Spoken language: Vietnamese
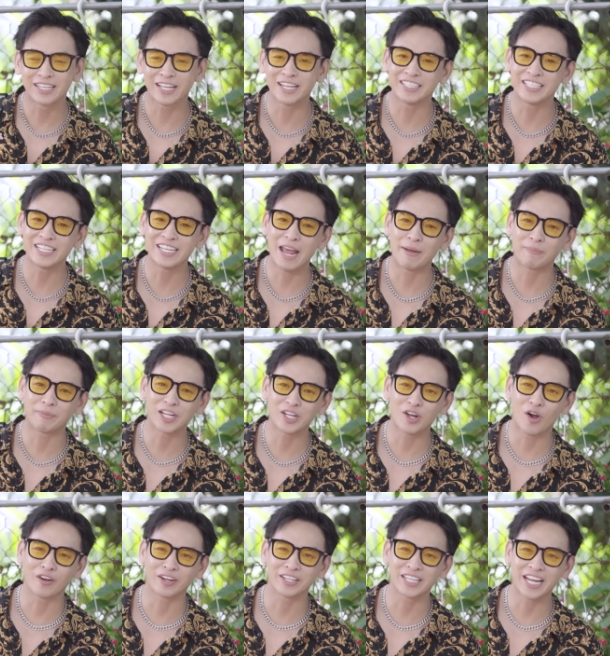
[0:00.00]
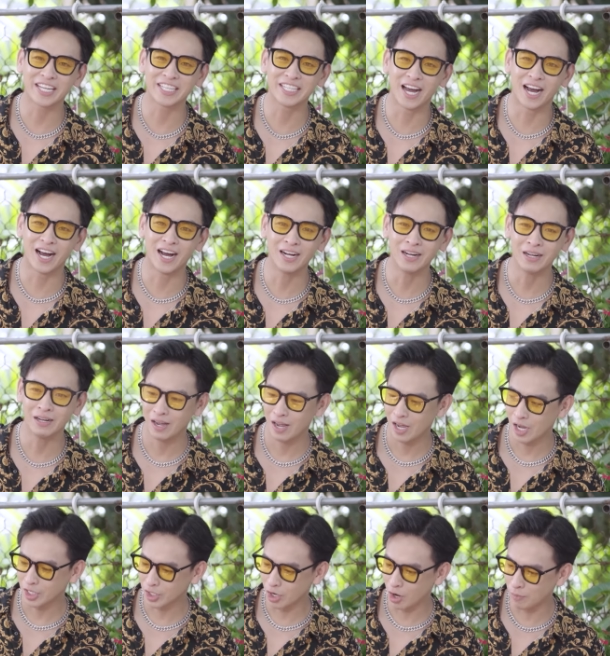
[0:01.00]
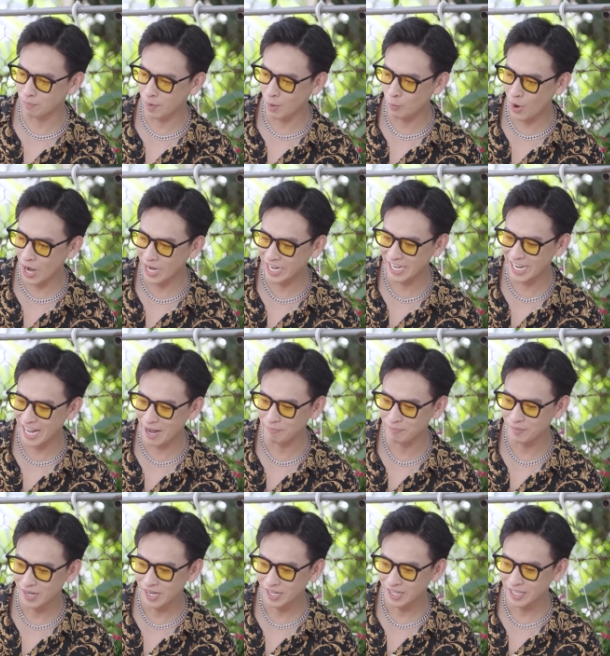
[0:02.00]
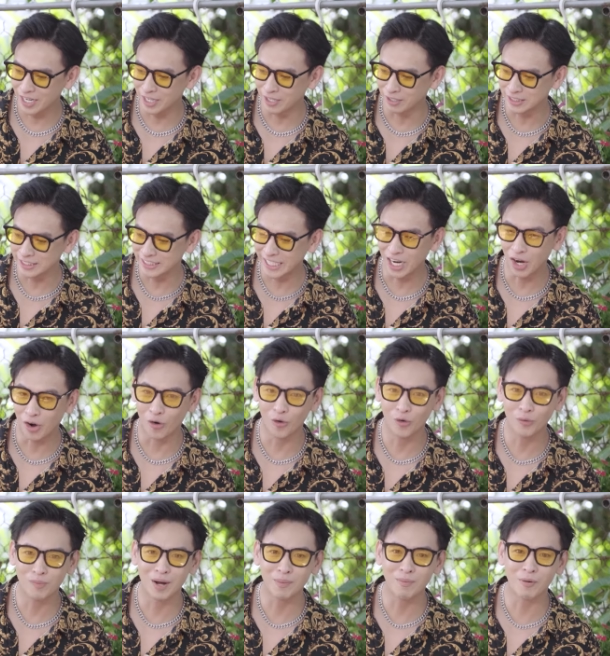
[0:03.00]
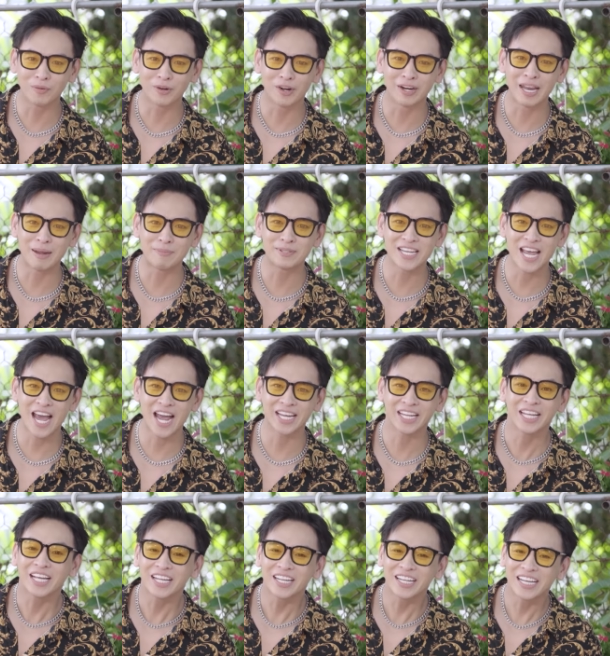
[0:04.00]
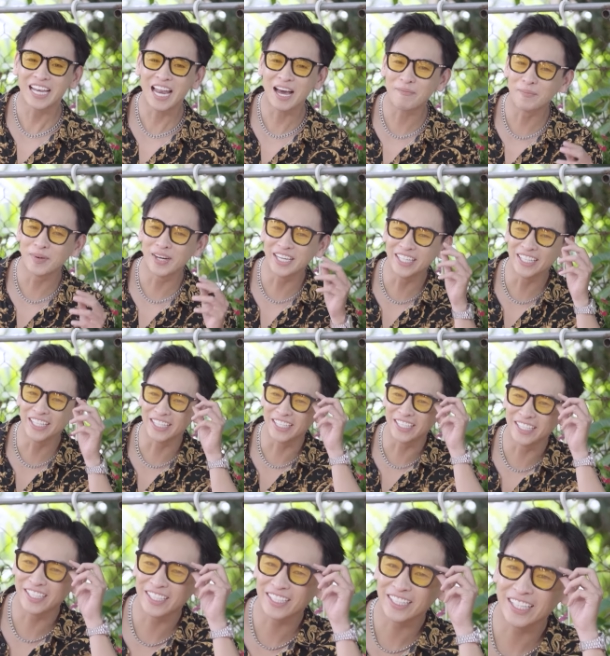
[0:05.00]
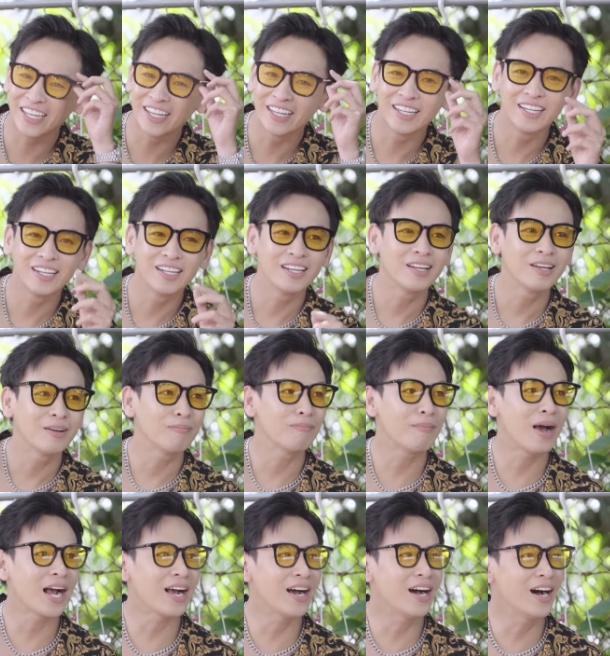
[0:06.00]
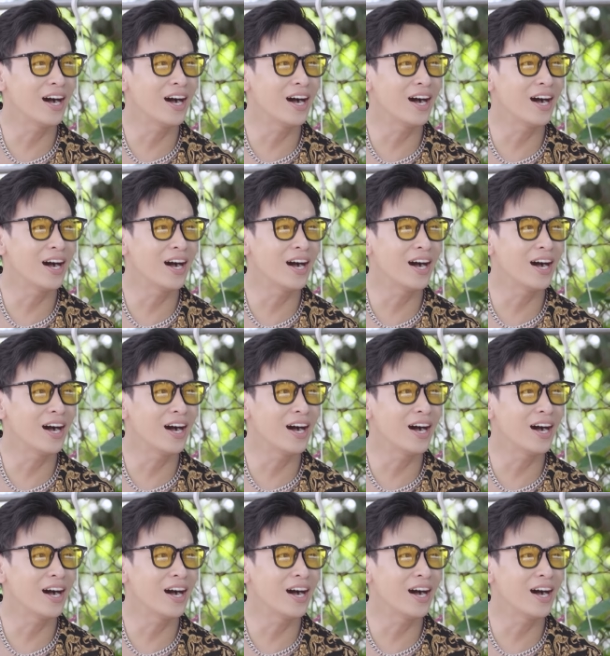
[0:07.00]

Tình chỉ đẹp khi còn gian dở Còn bông hoa này đẹp Khi được sở hữu bởi một người đẹp trai Là mình Bác